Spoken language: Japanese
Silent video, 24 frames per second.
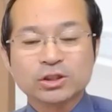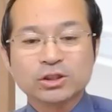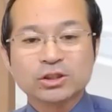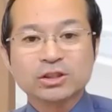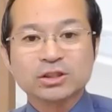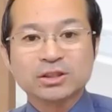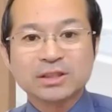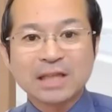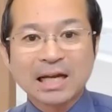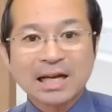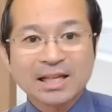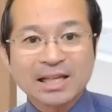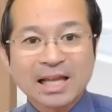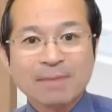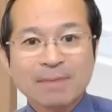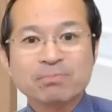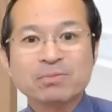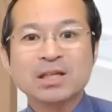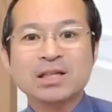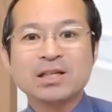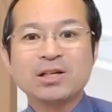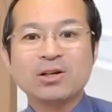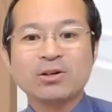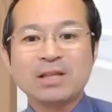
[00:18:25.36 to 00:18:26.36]
するだけ
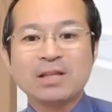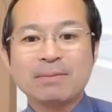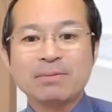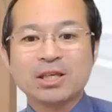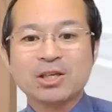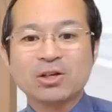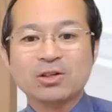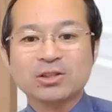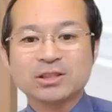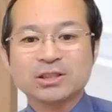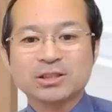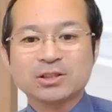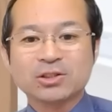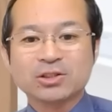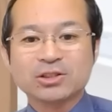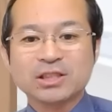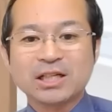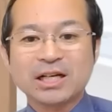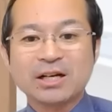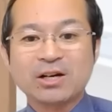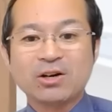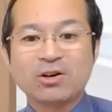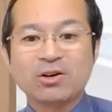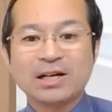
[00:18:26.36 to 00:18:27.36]
で、リホナビ教室、こ
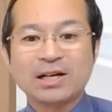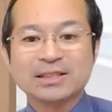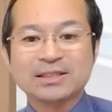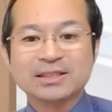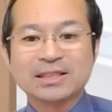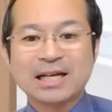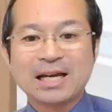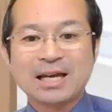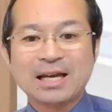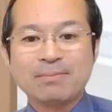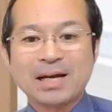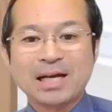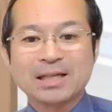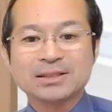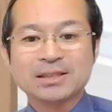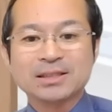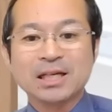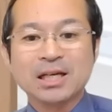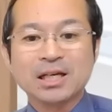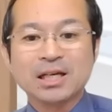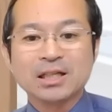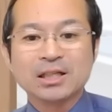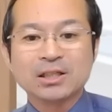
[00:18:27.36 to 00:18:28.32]
ちらの方が使えます。